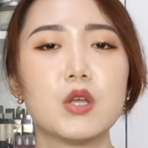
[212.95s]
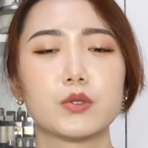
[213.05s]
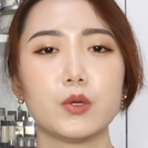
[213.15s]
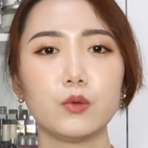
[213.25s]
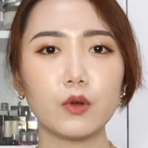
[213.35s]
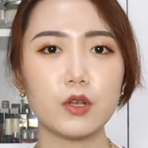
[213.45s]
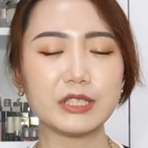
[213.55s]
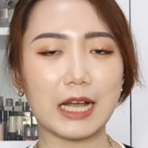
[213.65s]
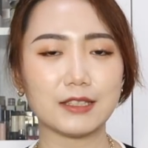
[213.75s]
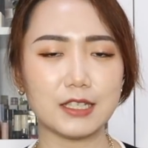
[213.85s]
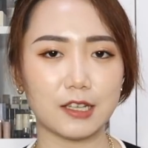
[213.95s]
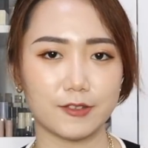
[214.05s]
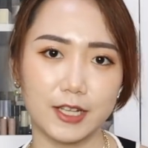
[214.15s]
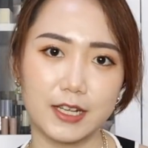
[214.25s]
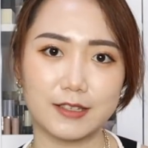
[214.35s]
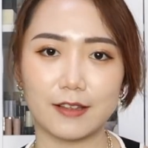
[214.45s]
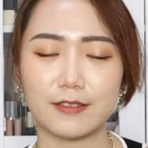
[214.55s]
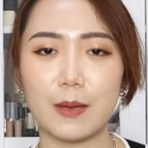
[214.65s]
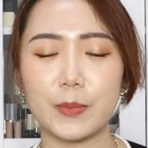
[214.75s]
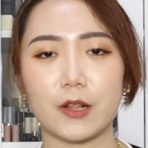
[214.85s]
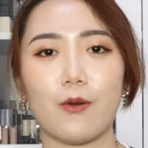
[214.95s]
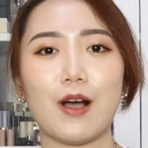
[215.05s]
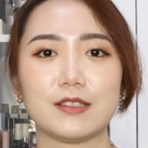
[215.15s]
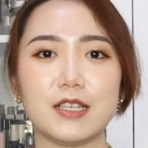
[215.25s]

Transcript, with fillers: 所以如果有想要再找这类型的单品的话，